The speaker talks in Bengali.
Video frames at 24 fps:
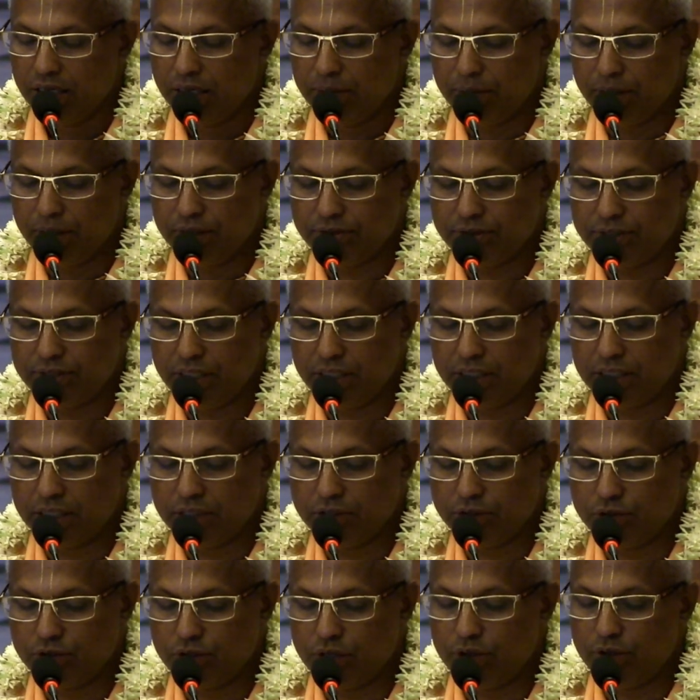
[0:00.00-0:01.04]
এবং
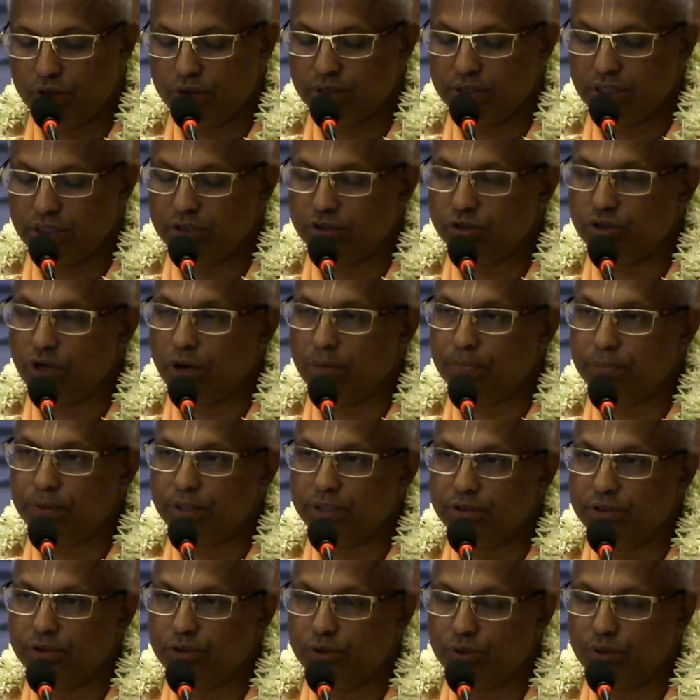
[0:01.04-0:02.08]
শ্রীকৃষ্ণই হচ্ছেন সব
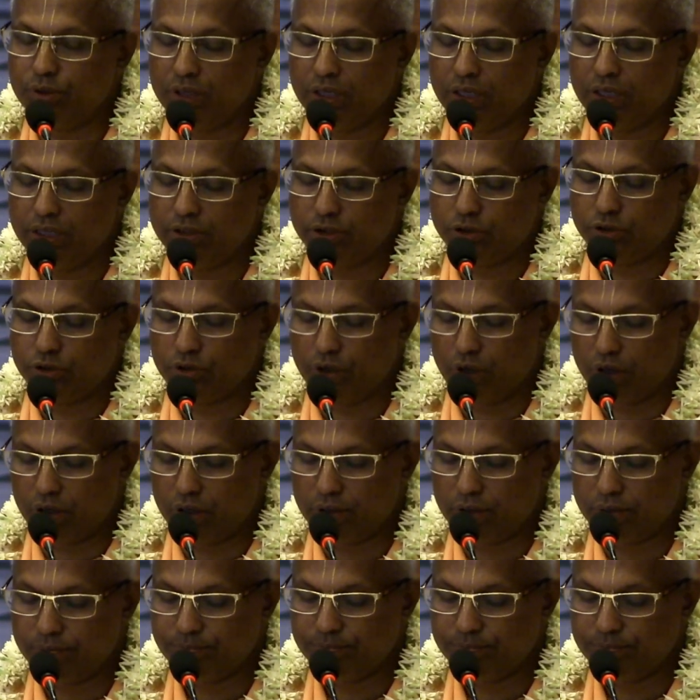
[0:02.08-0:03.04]
কিছুর ঈশ্বর